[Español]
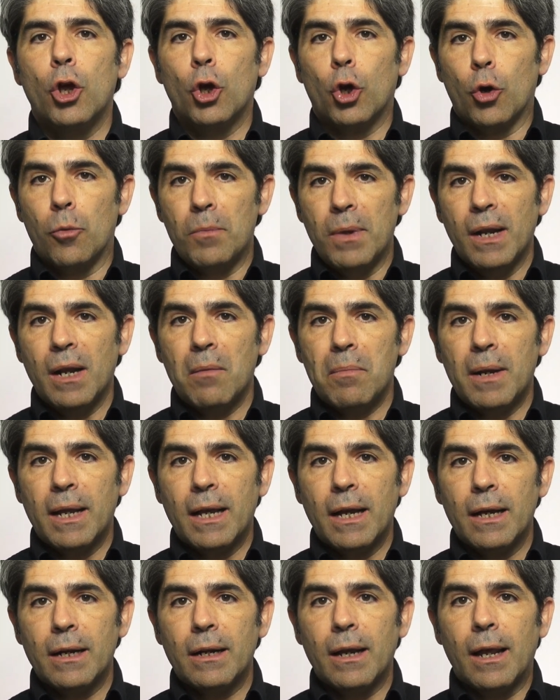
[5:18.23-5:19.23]
Conviene
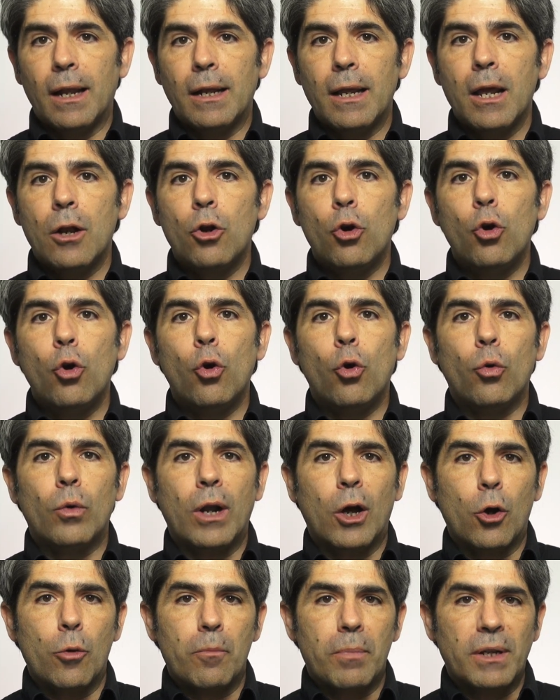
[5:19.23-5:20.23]
aplicar el hielo o
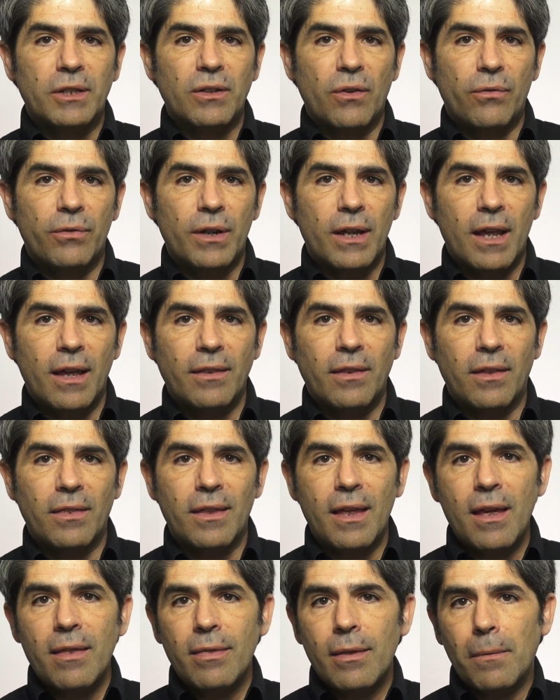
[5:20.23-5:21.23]
la compresa fría de
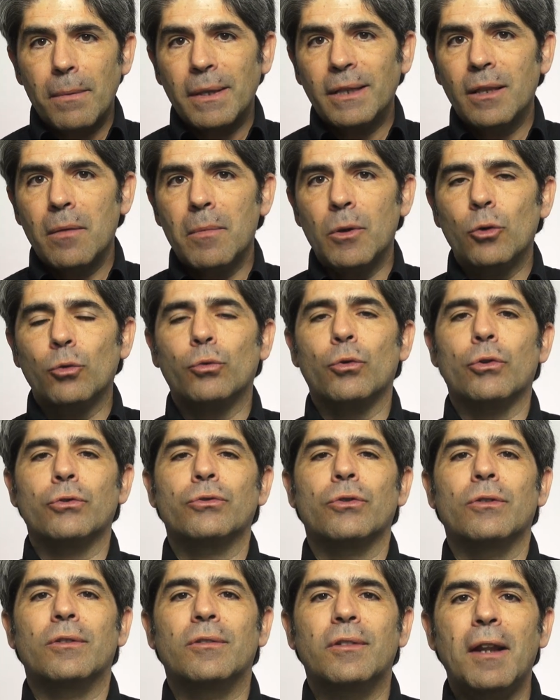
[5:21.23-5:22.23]
10 a 20
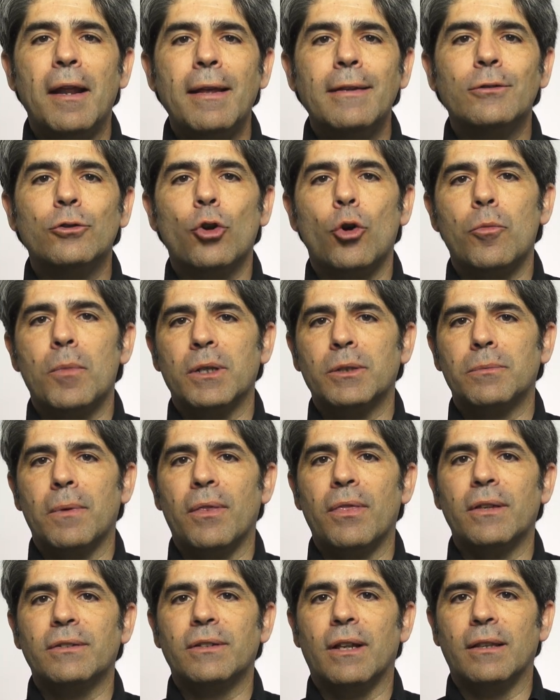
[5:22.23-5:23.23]
minutos, 3 o más
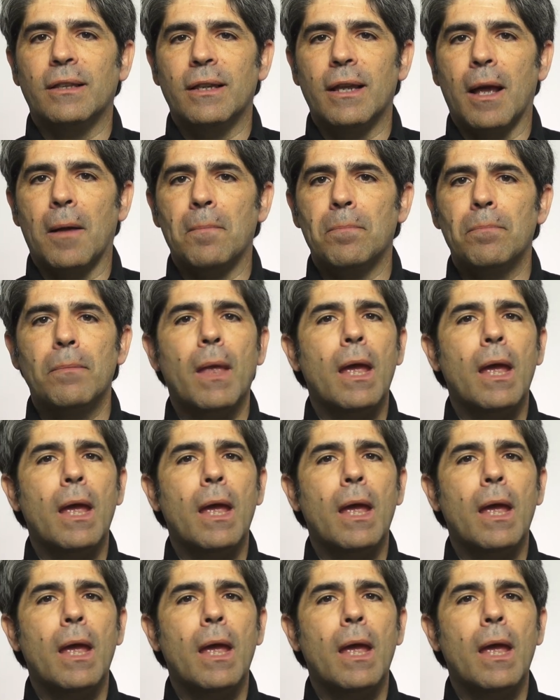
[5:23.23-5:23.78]
veces al día.